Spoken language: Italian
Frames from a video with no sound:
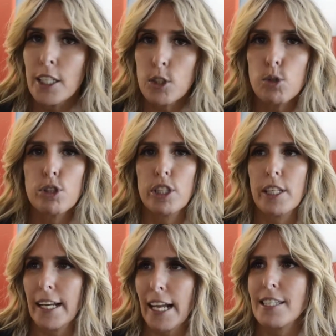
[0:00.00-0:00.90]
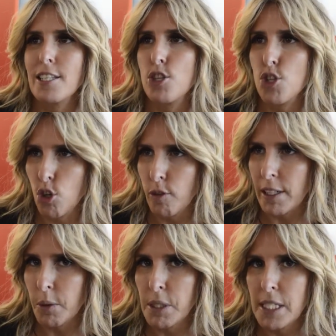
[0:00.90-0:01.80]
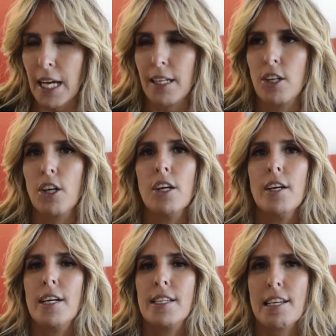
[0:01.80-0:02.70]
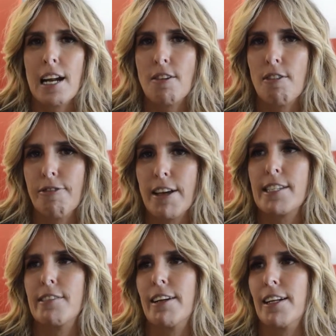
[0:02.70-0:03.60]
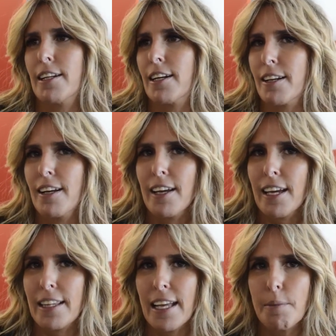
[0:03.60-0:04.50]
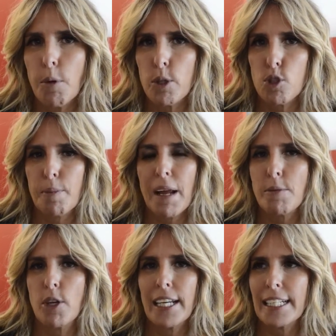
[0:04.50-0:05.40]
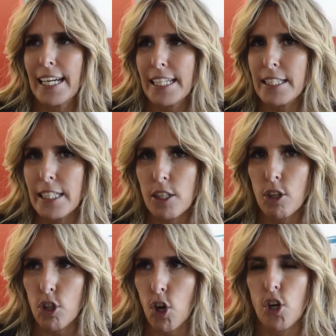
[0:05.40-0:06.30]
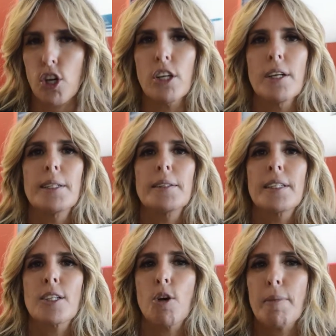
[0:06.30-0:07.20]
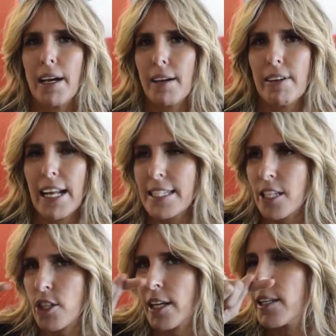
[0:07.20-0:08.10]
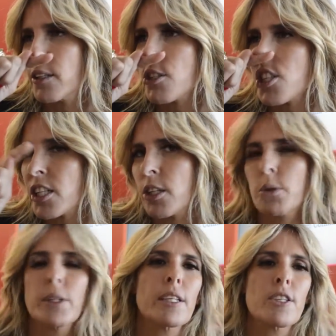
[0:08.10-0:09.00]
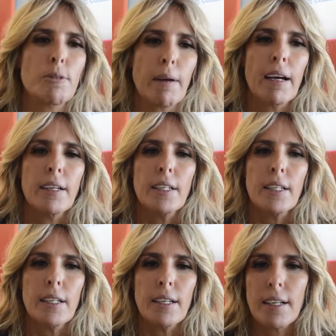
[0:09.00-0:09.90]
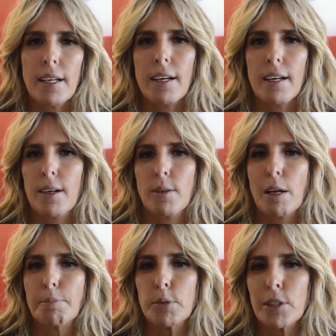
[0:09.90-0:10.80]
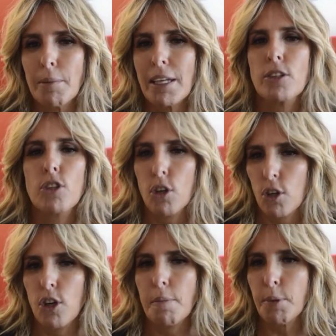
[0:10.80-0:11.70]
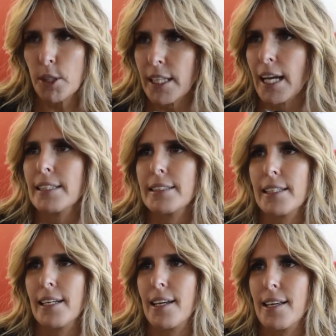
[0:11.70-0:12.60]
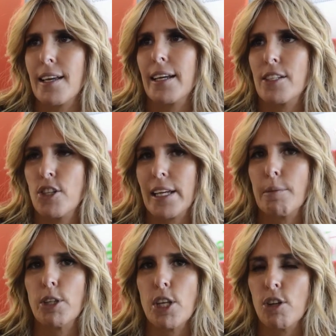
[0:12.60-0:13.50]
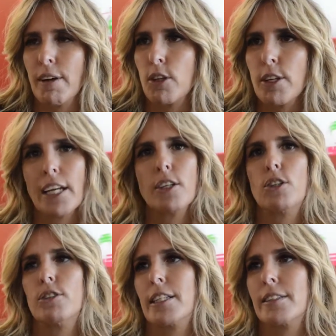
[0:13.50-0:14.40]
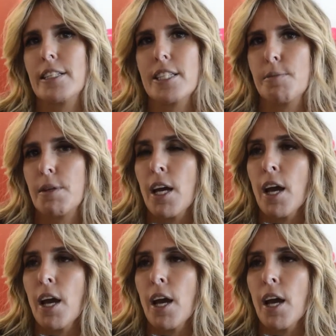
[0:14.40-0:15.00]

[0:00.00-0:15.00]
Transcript: tutti i ragazzi giovani quest'anno saranno al festival eh, e daremo questo premio che è il Cariddino d'Oro come a Venezia c'è il Leoncino, quindi insomma eh, un appuntamento importante che cerchiamo di rinnovare ogni anno con tantissimi